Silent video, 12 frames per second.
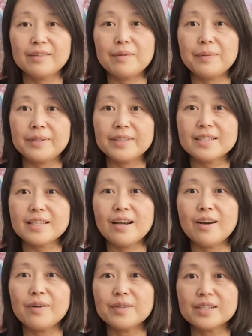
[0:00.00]
各位朋友，大家
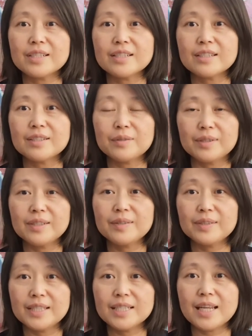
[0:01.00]
好，我是多伦
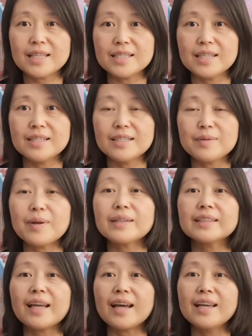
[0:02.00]
多地产经纪
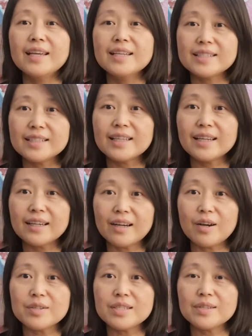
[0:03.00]
Ronda，今天很
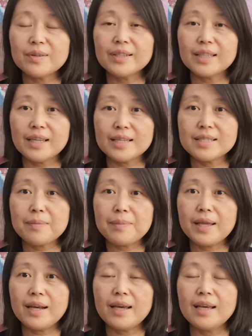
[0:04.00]
高兴又跟大家见
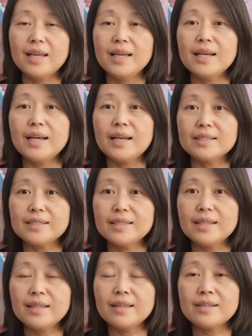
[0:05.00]
面了。呃，今
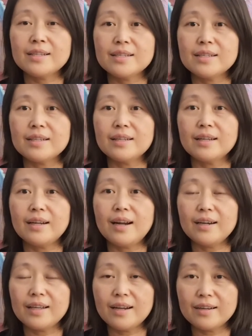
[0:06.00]
天呢是
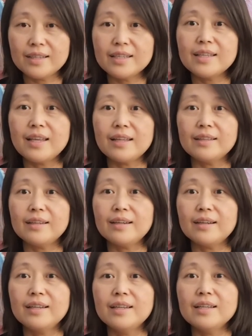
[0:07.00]
二零二一年
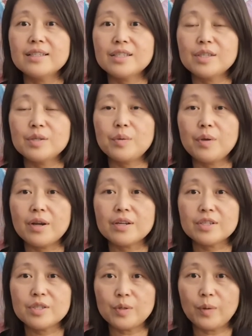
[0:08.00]
的七月二
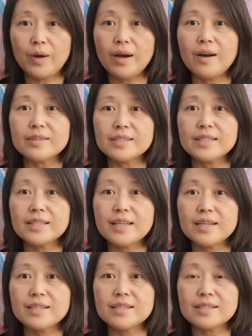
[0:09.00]
十九号，今
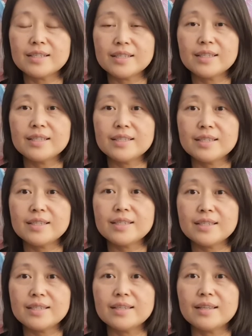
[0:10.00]
天是星期
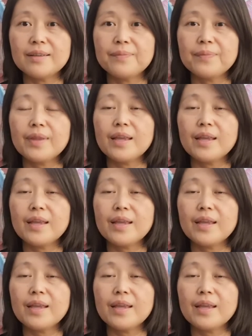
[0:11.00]
四。